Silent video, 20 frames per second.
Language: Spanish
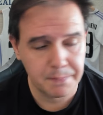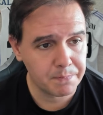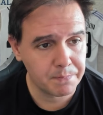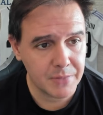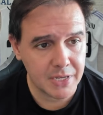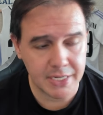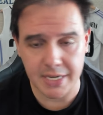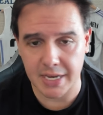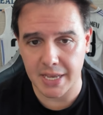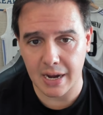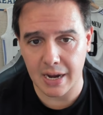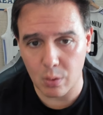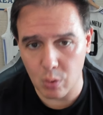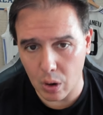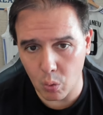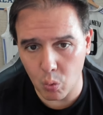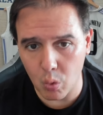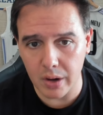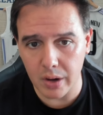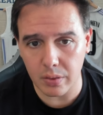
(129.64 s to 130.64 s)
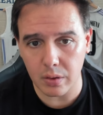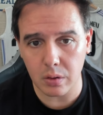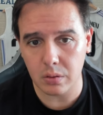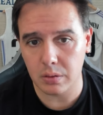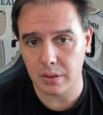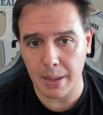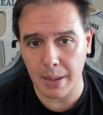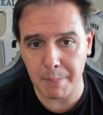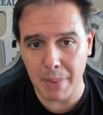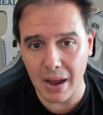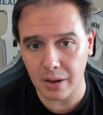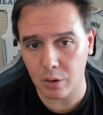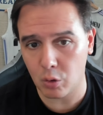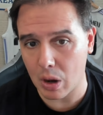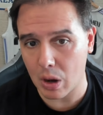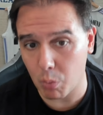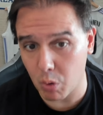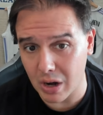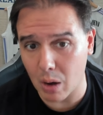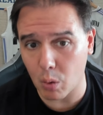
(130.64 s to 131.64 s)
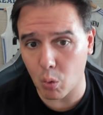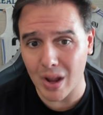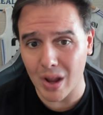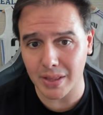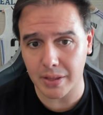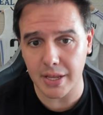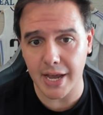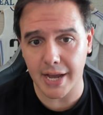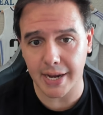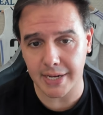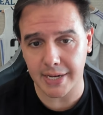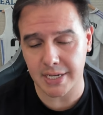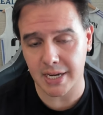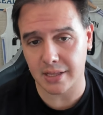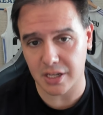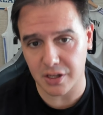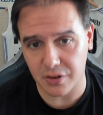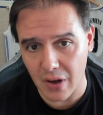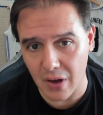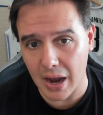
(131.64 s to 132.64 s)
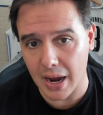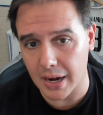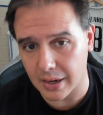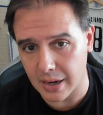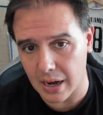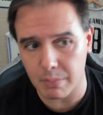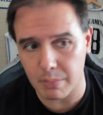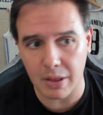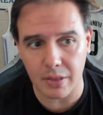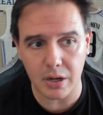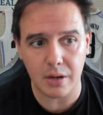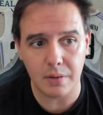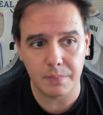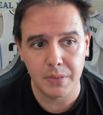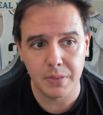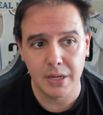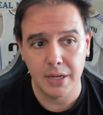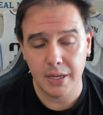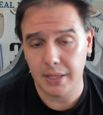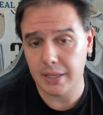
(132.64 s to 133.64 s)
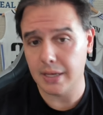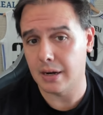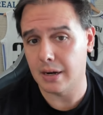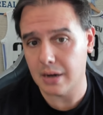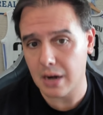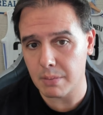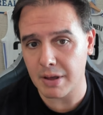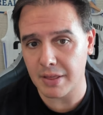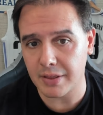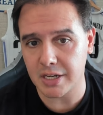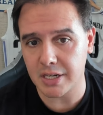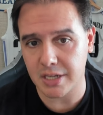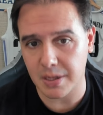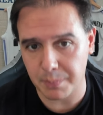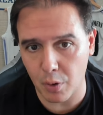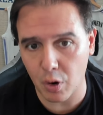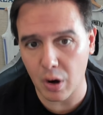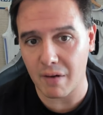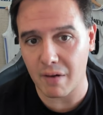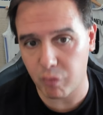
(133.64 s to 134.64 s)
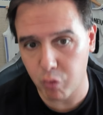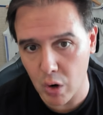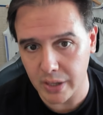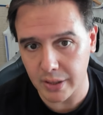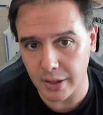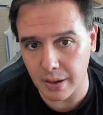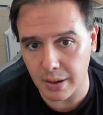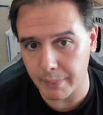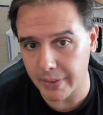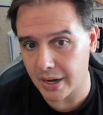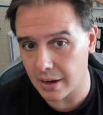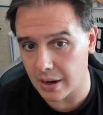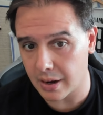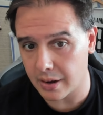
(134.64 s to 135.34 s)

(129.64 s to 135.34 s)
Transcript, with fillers: se llega a un acuerdo, que paguen una buena cuantía que satisfaga al Real Madrid, que el Real Madrid se ponga fuerte también en la